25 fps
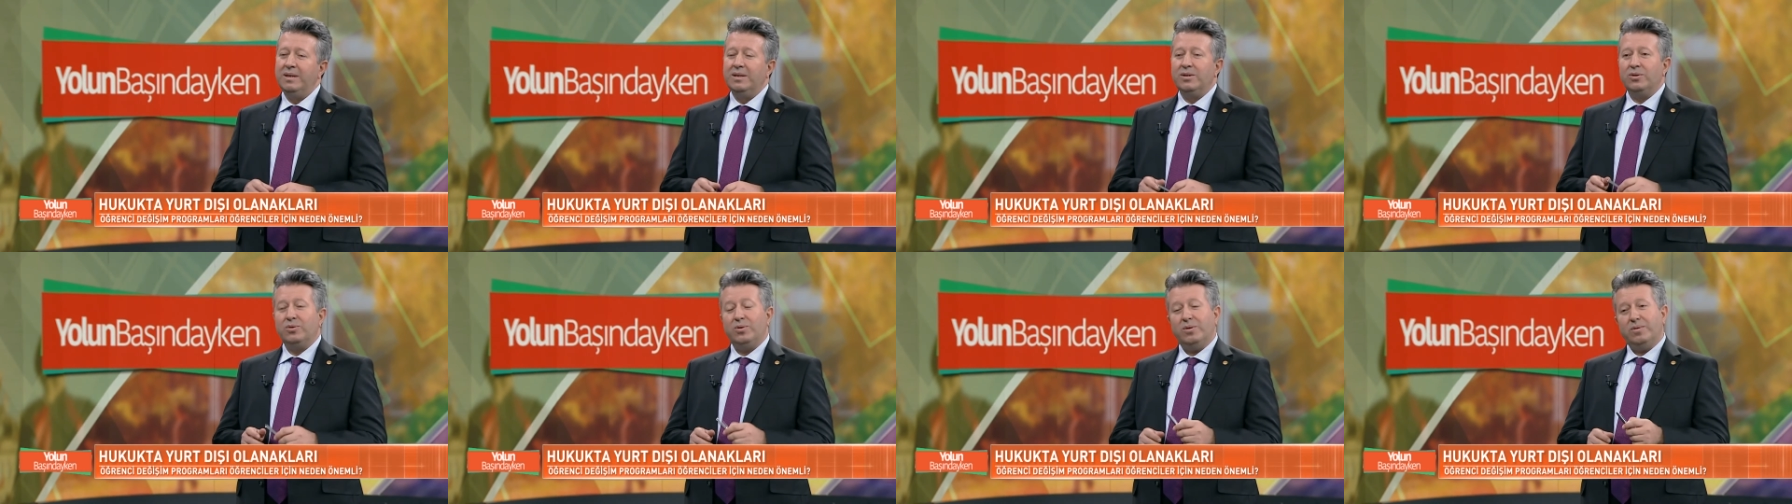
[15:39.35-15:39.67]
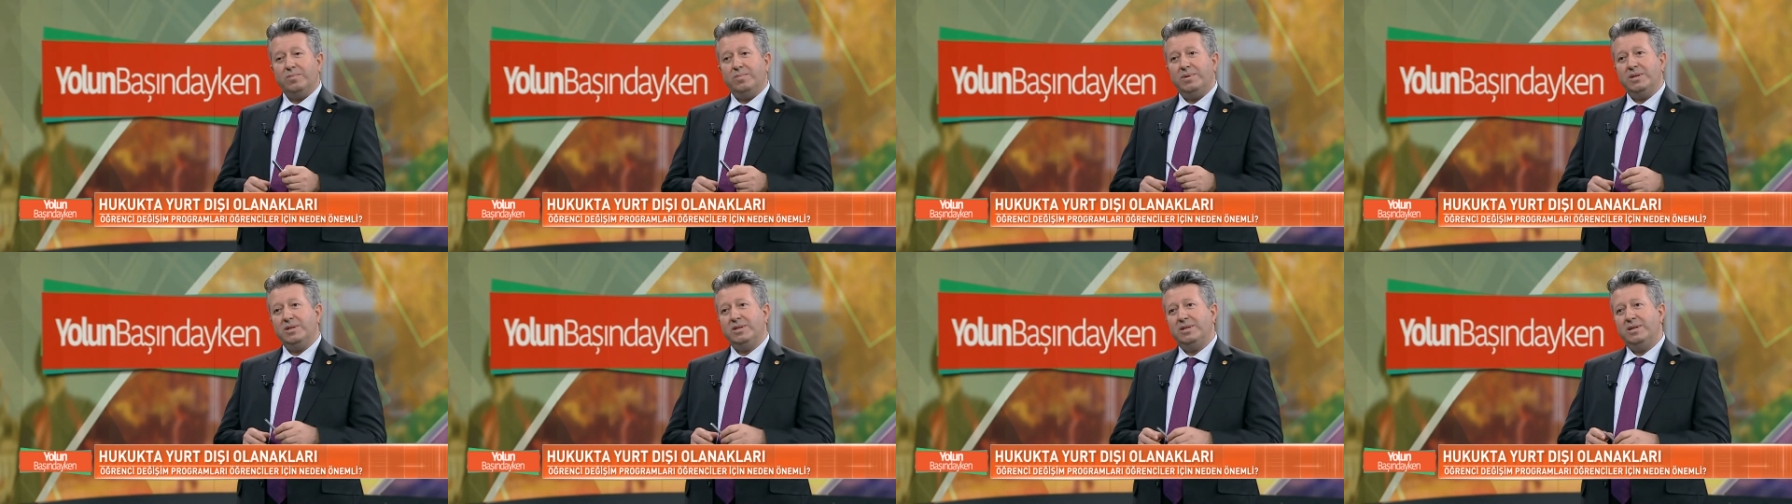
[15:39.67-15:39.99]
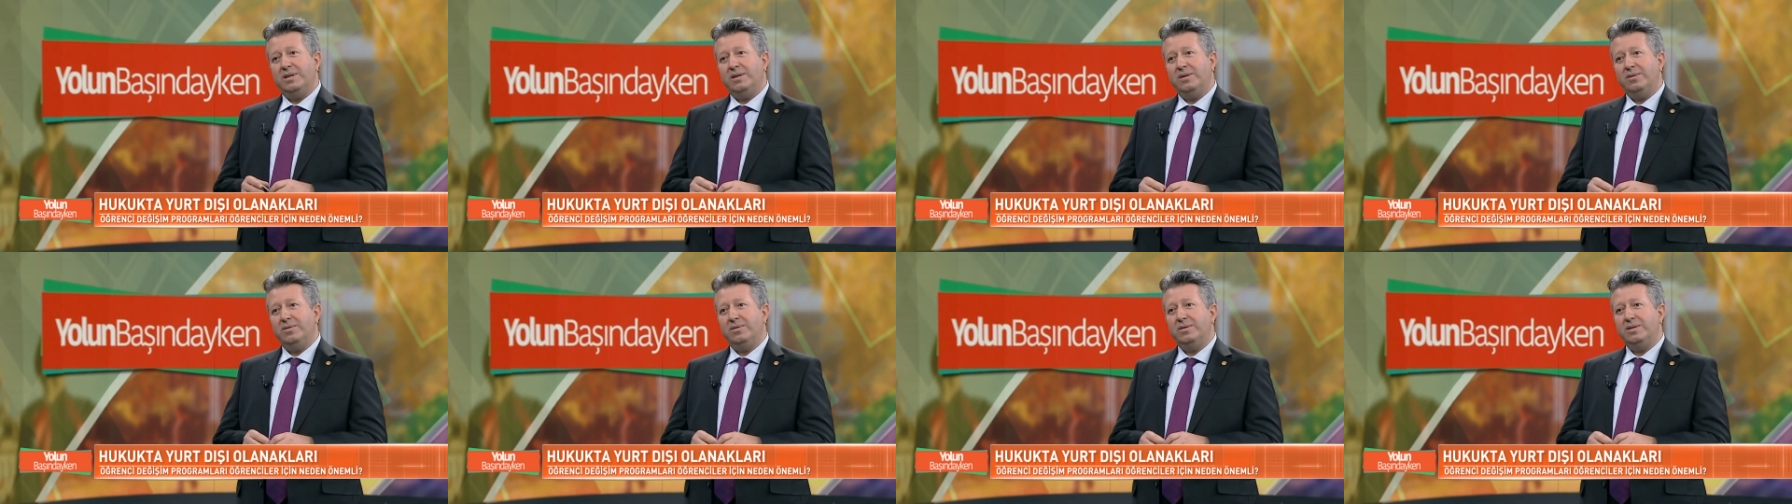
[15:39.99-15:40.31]
Çok
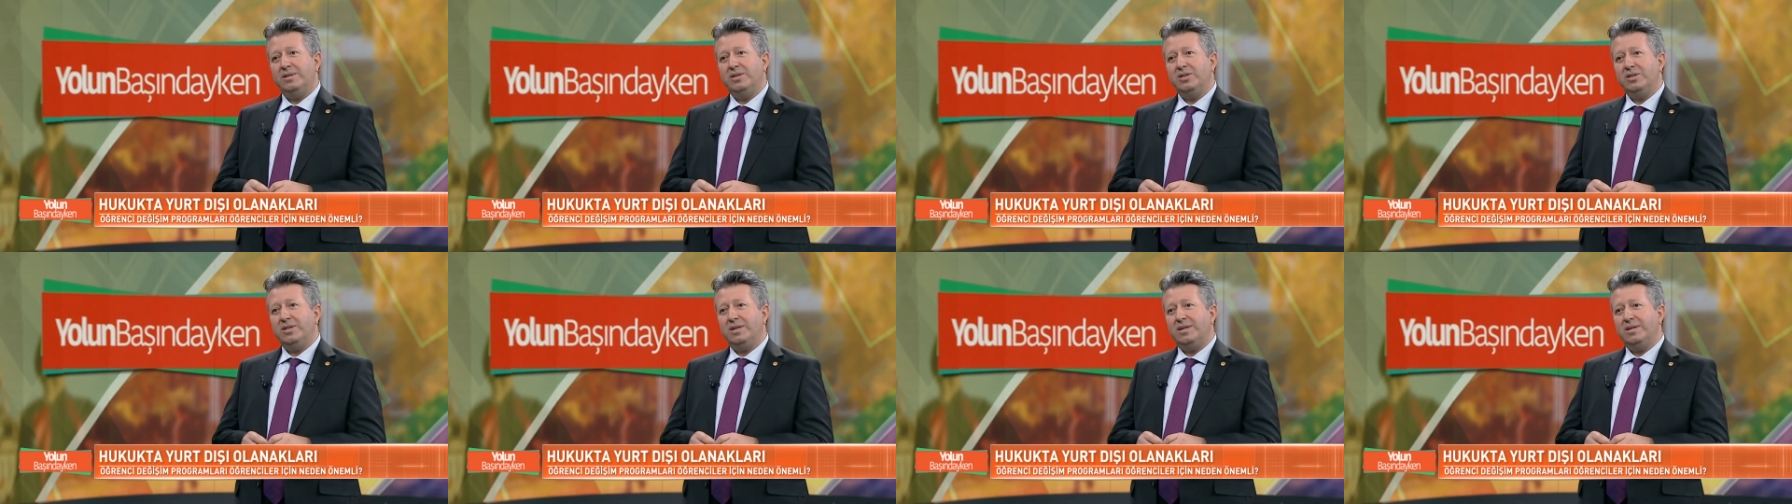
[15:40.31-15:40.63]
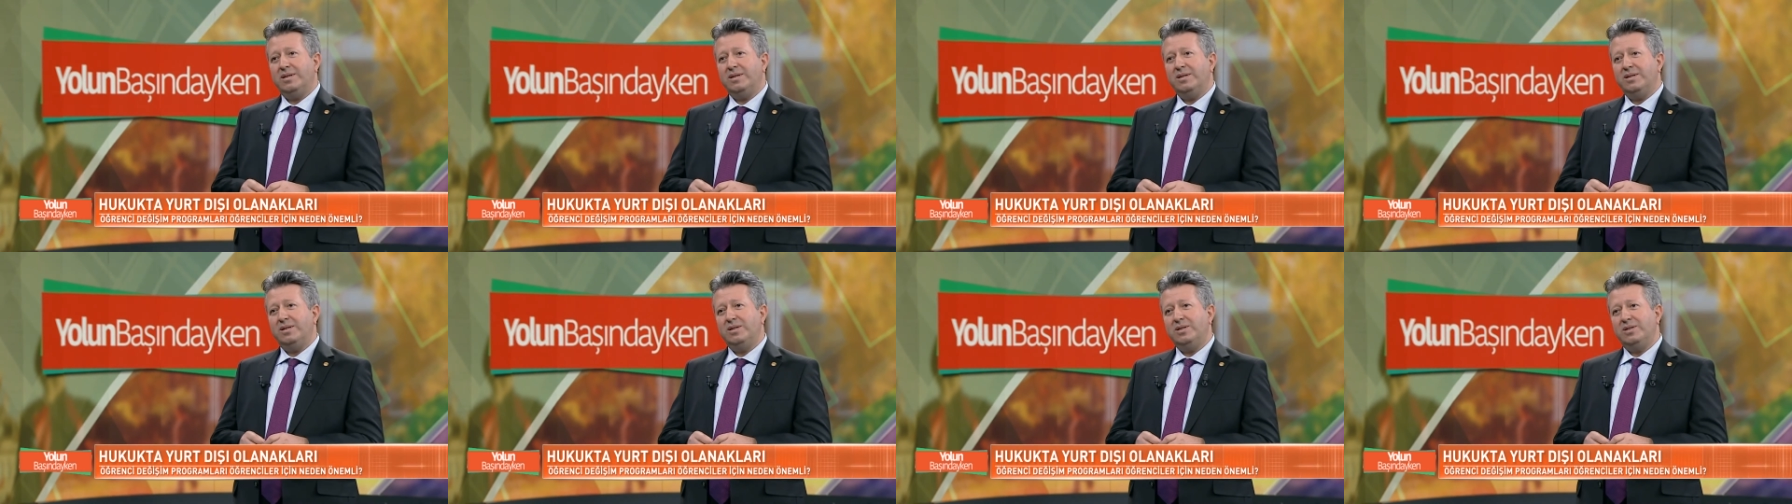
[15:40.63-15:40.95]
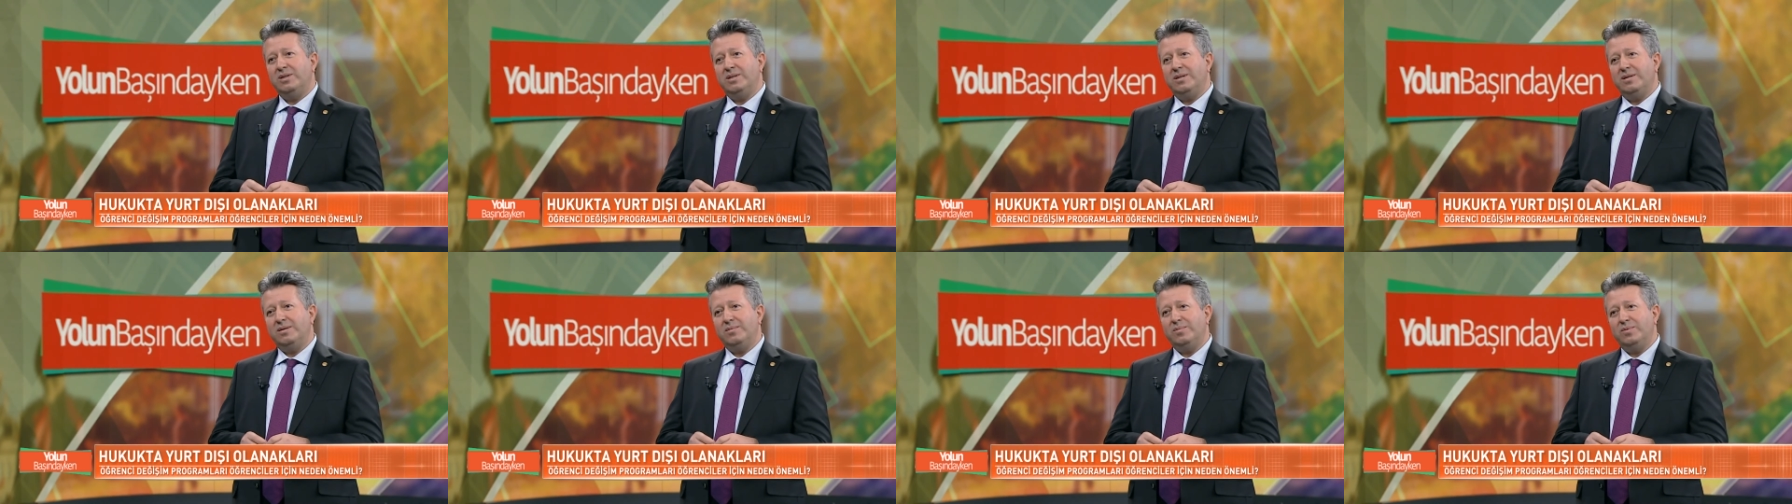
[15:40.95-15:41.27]
başarılı öğrenci
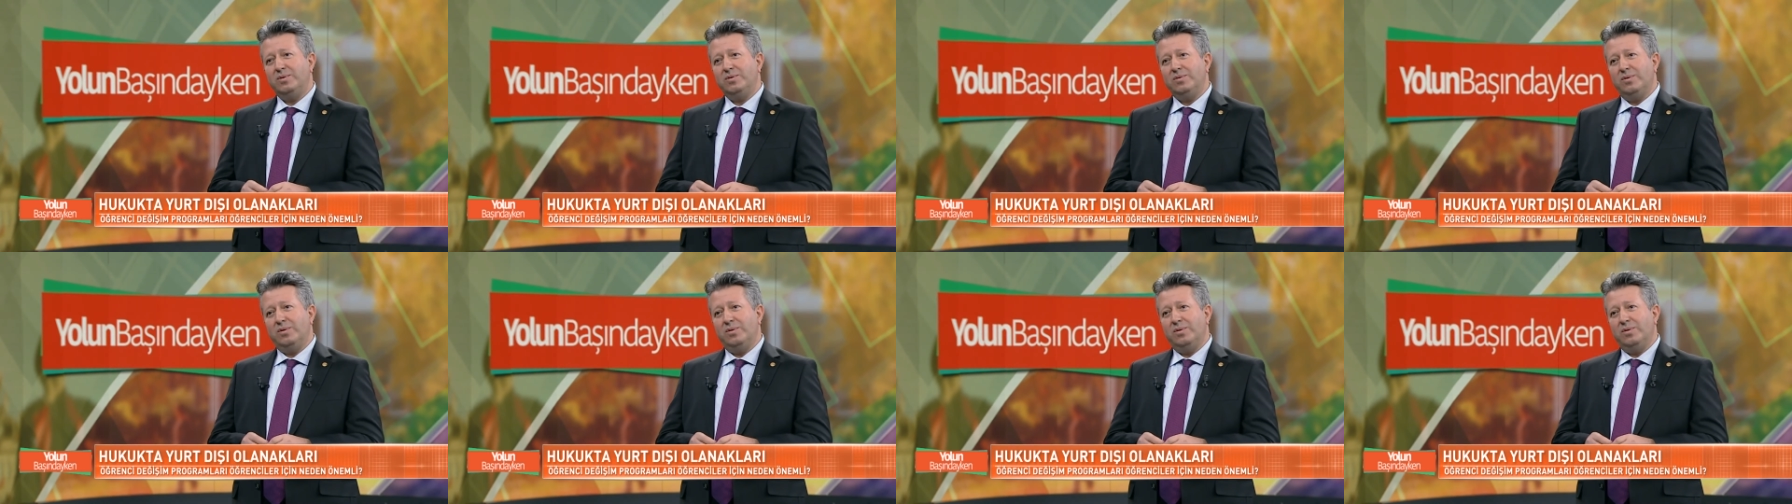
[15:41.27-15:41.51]
arkadaşlarımız